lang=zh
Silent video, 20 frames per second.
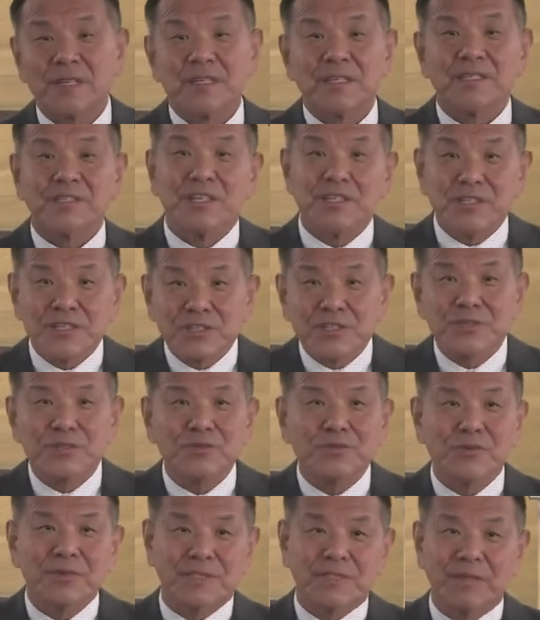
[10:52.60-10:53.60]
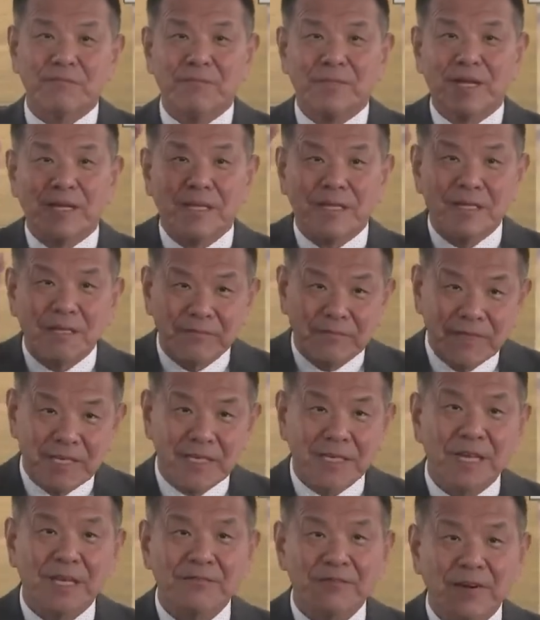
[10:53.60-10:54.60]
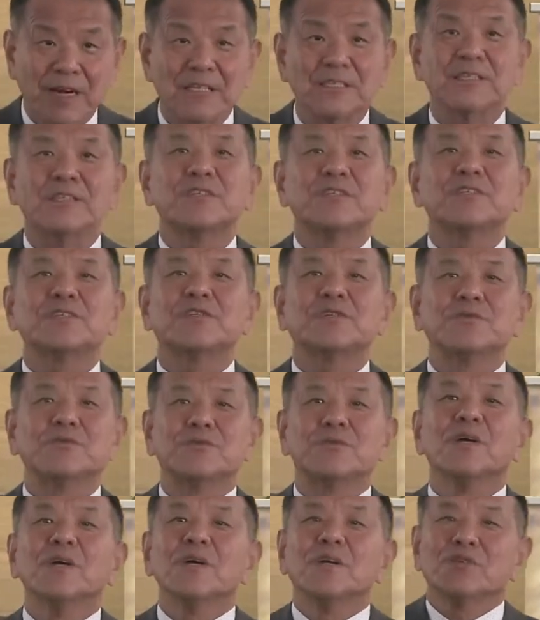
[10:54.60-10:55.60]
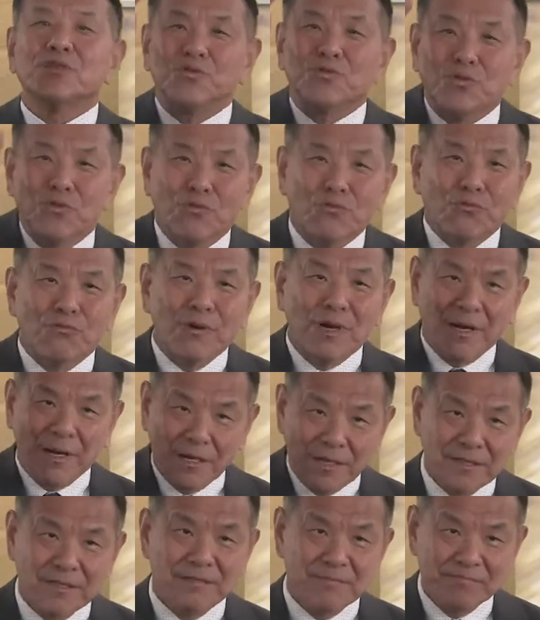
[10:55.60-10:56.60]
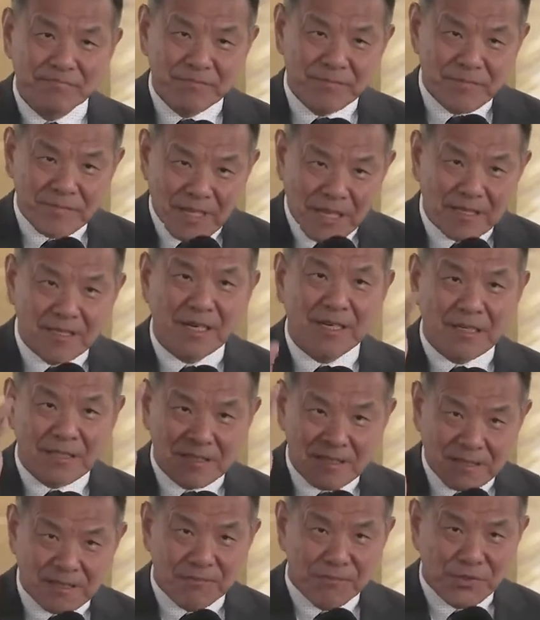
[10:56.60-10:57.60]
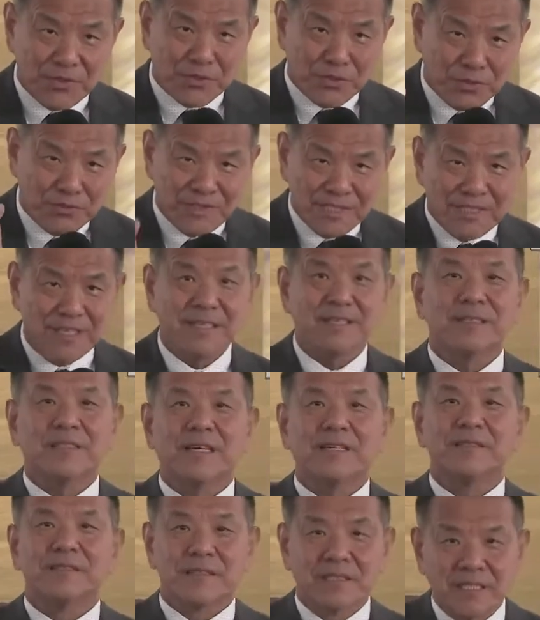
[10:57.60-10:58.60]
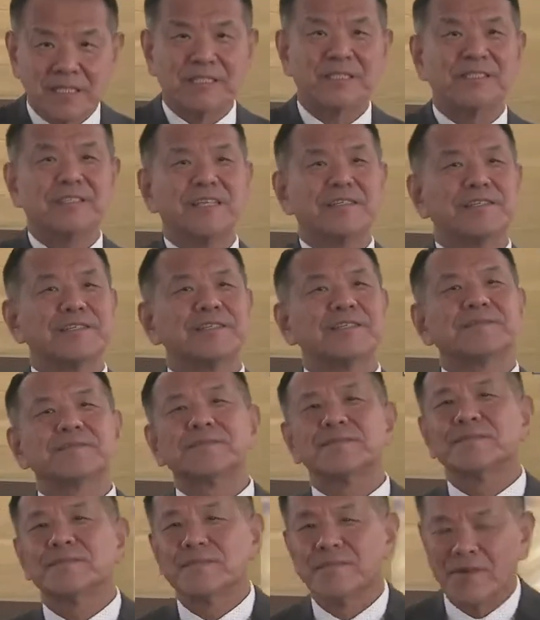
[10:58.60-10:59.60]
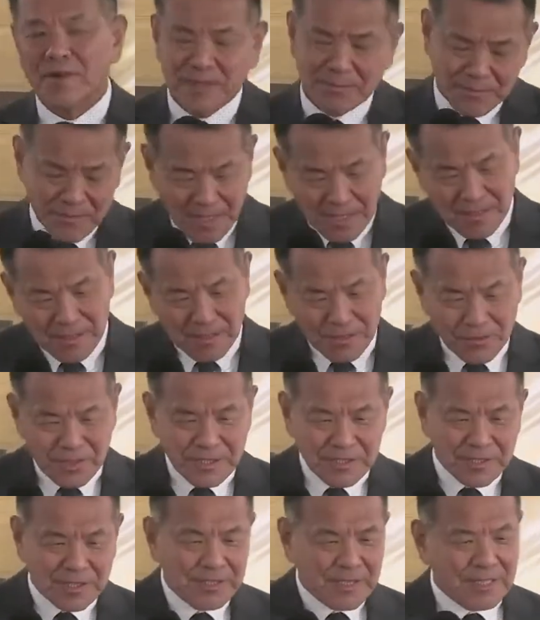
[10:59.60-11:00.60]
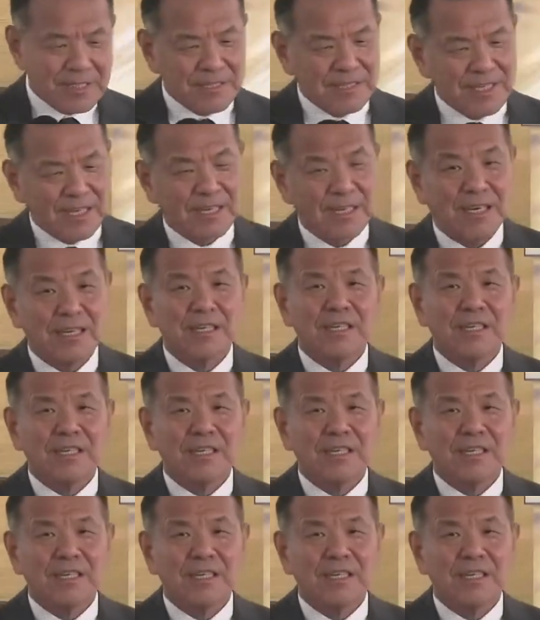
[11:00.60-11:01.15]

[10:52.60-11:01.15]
先知是说，在每一个未来发生的事中，永恒在那儿怎么出现的？这是先知。所以一西结是这样哈，